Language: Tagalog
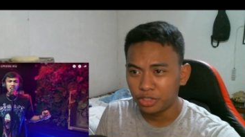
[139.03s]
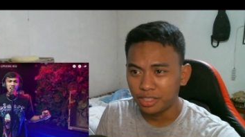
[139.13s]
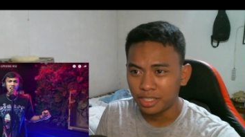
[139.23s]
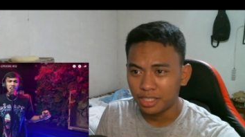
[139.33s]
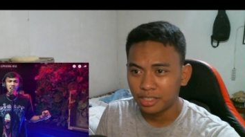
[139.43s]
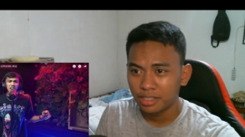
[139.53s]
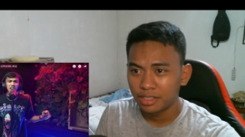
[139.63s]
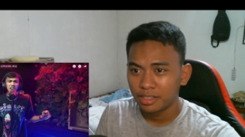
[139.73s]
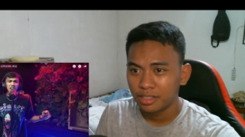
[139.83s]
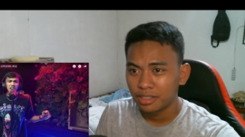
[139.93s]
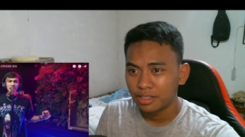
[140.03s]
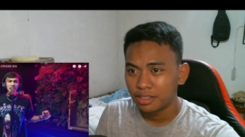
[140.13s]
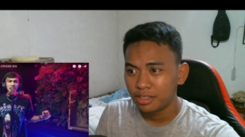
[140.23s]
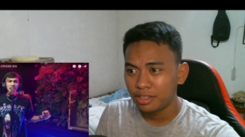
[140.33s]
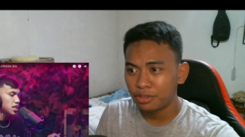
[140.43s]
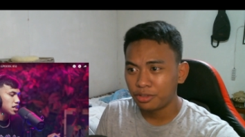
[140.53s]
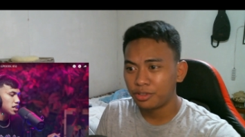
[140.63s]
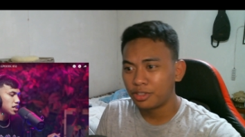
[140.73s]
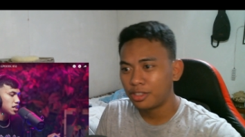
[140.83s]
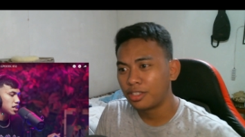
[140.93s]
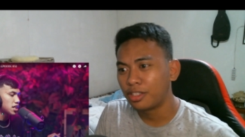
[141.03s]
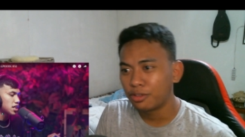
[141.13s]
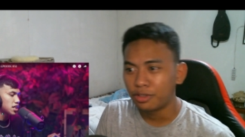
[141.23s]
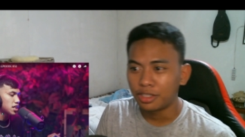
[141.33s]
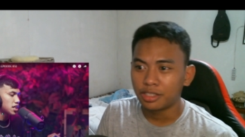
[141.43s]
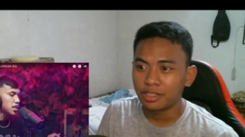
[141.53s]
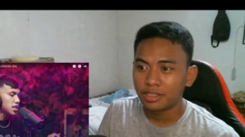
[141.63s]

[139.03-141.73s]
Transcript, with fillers: nila? Hindi ko yun, ano ah.